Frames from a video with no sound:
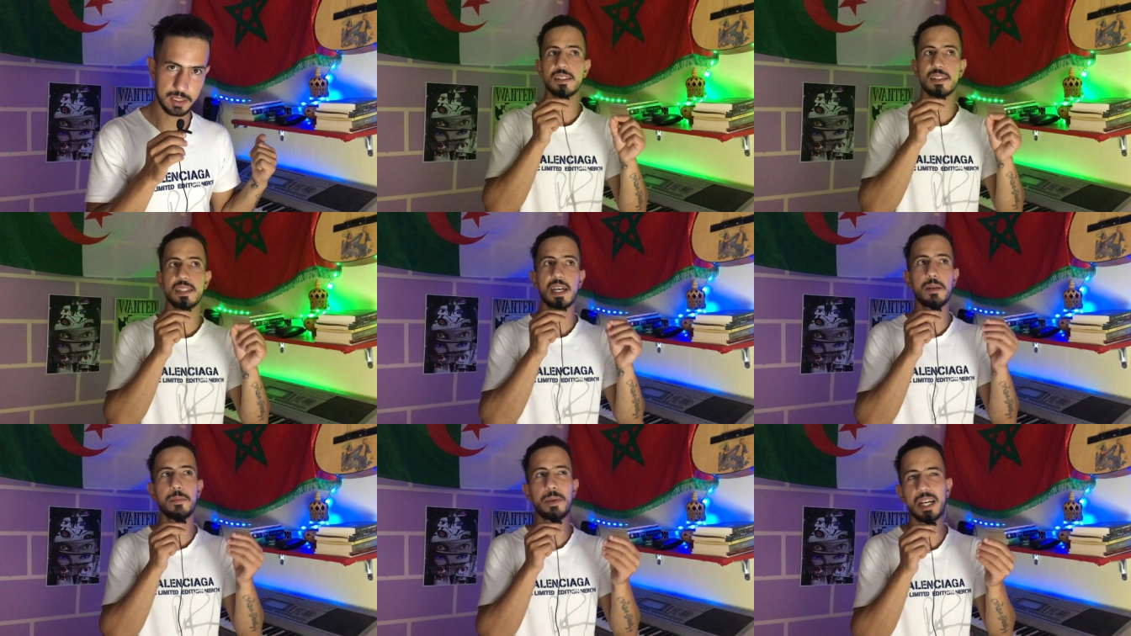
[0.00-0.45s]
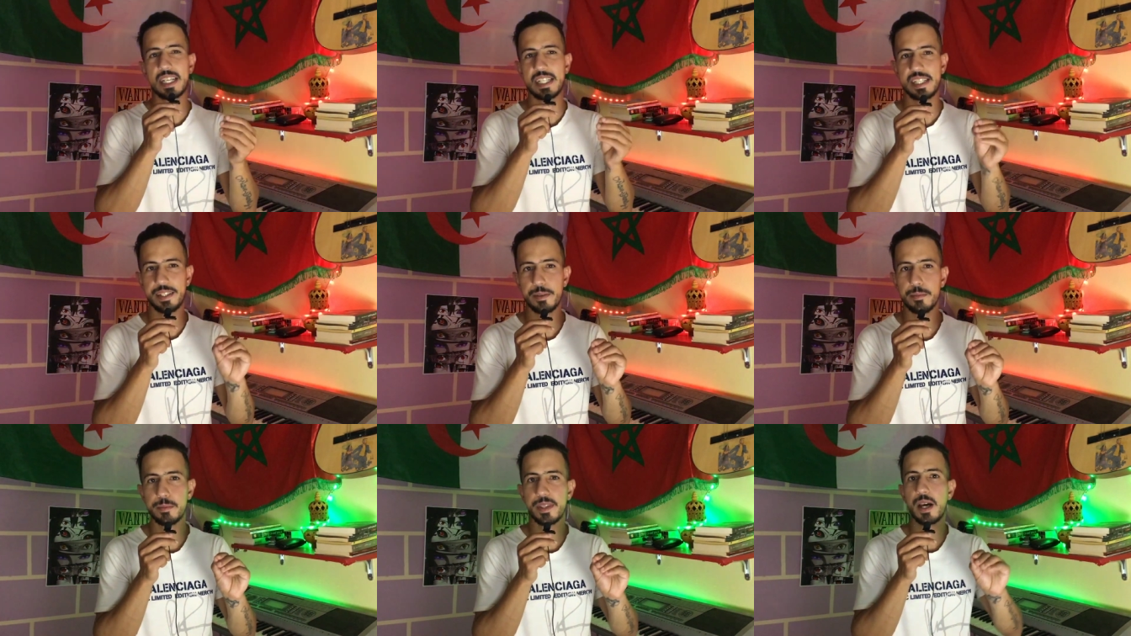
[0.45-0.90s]
كان باقي
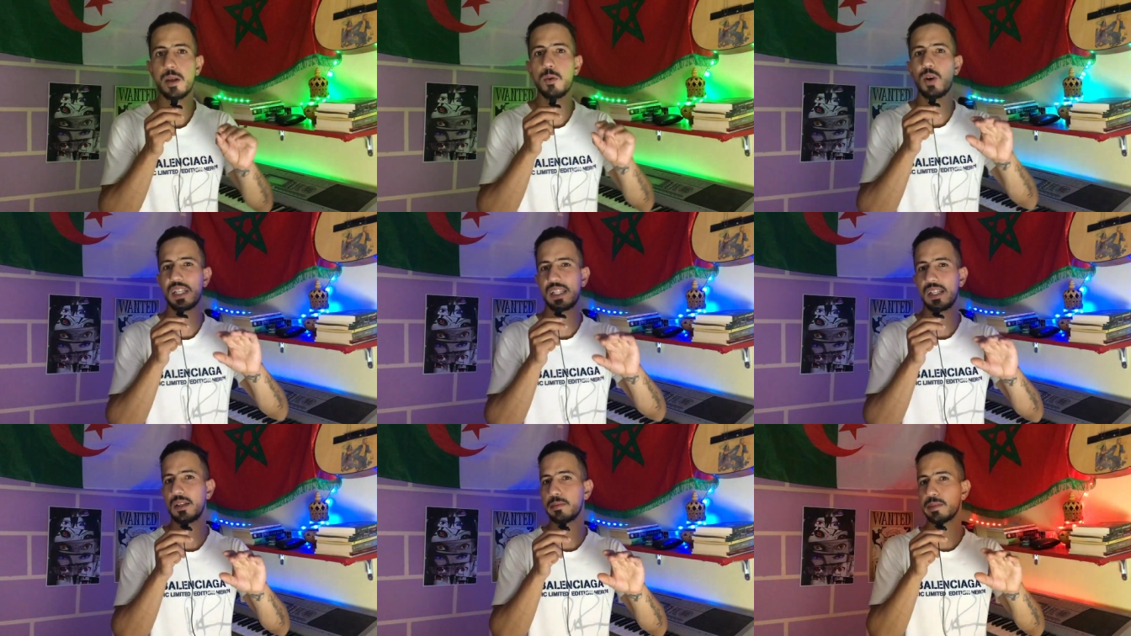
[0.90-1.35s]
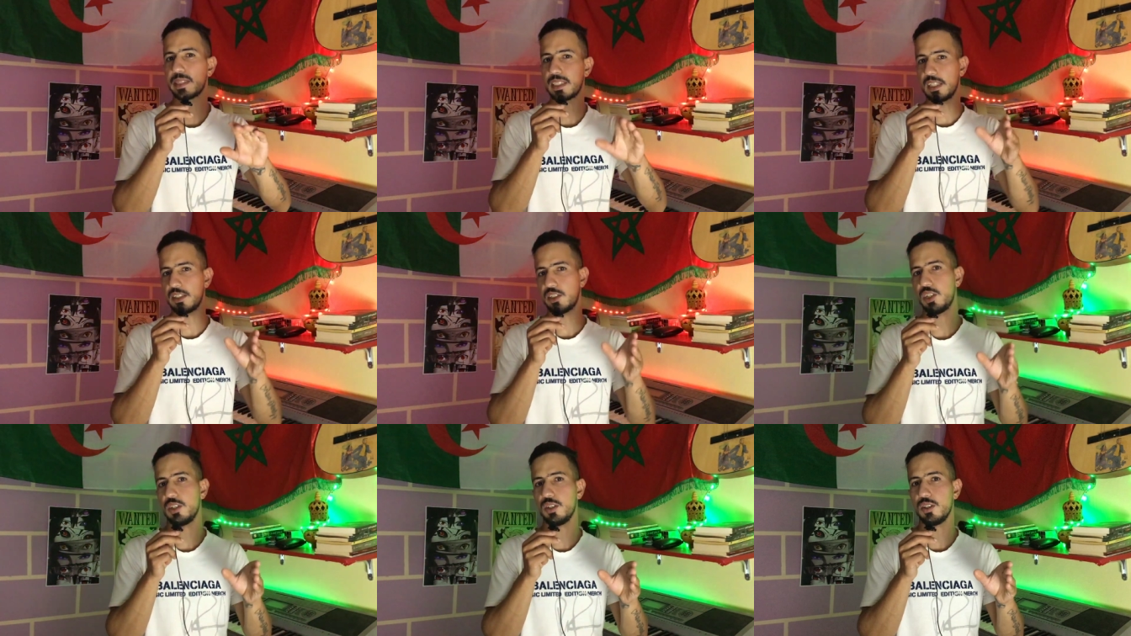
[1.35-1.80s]
رمضان واحد
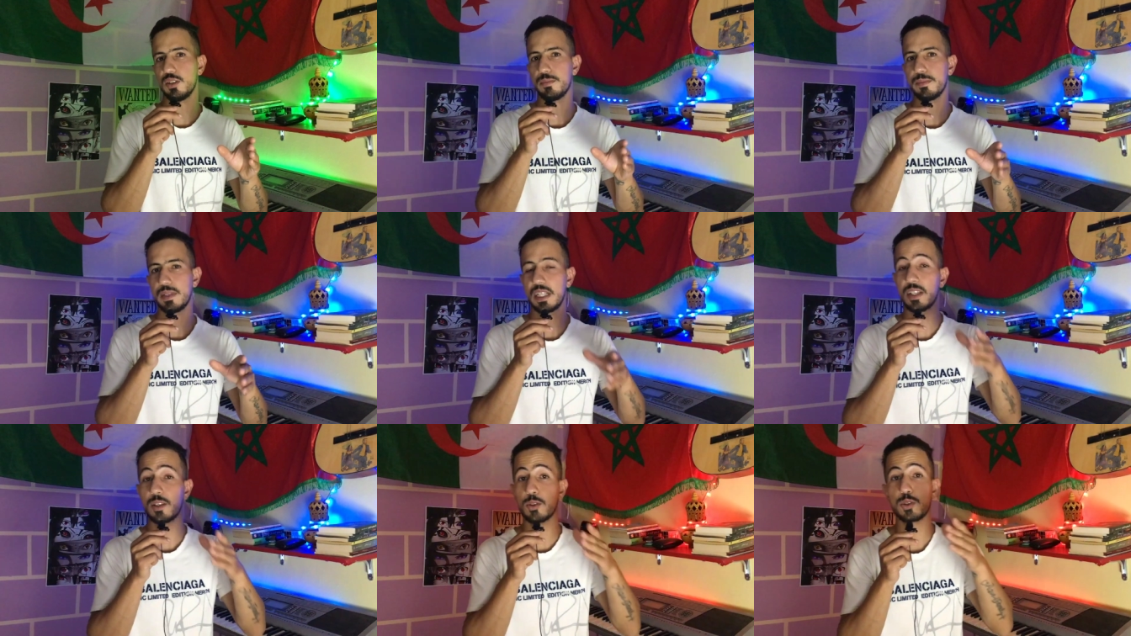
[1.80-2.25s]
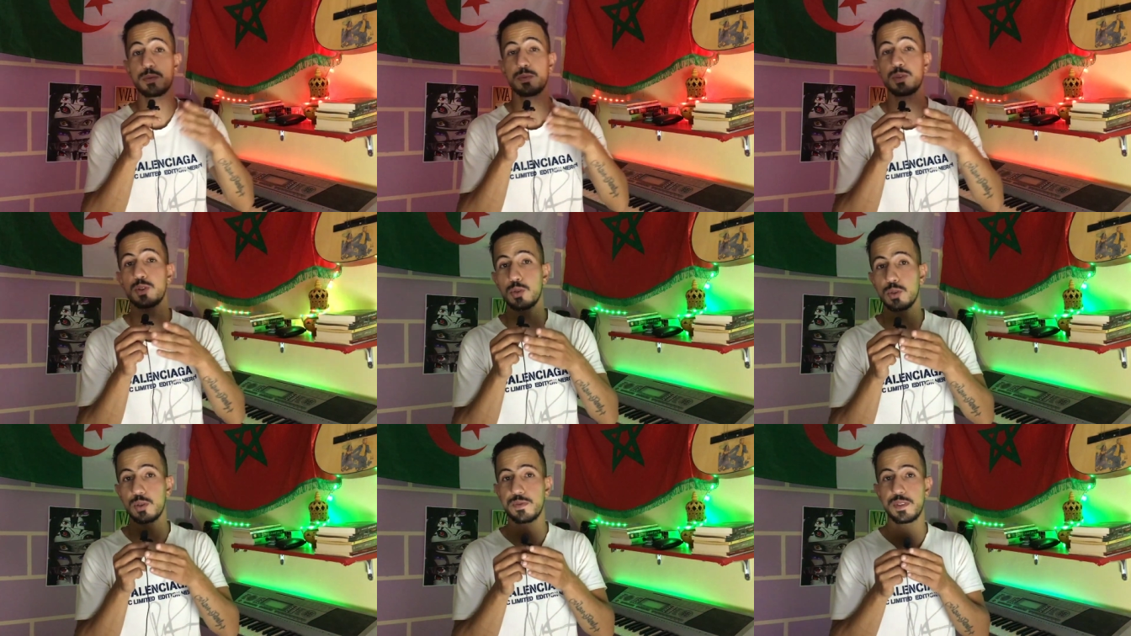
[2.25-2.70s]
15 يوم انا كنت
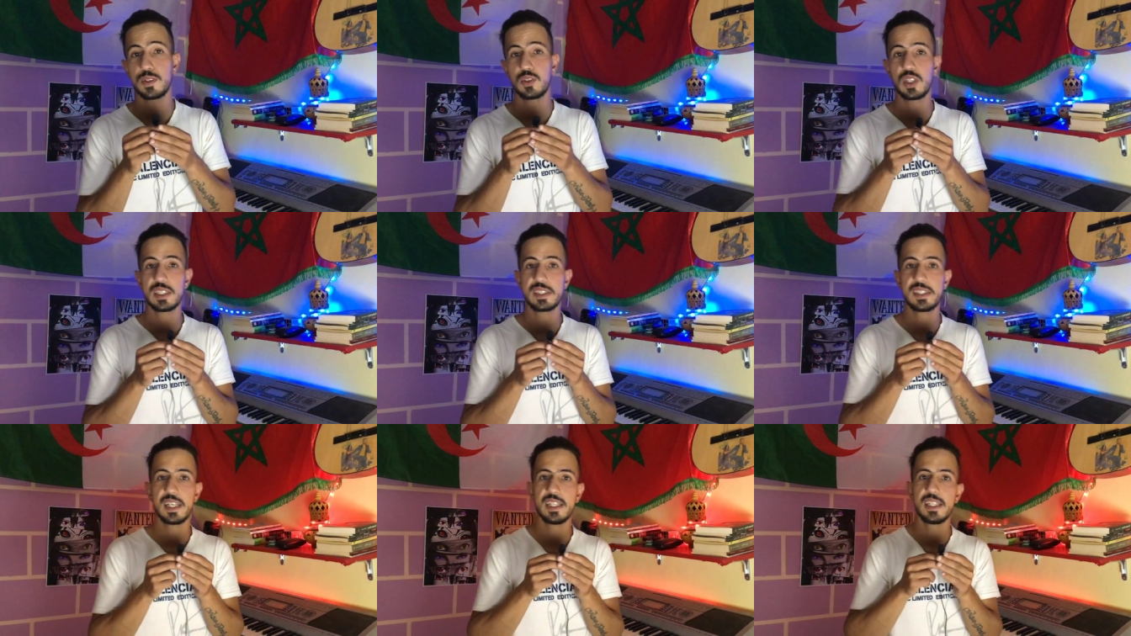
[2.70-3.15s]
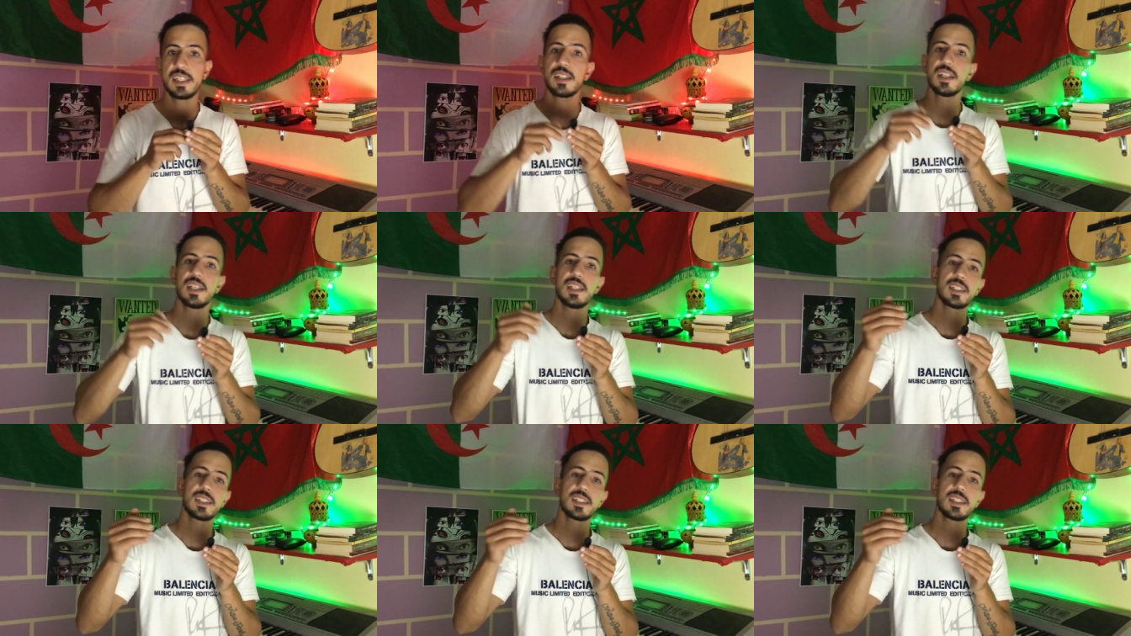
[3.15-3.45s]
مشدود في الجزائر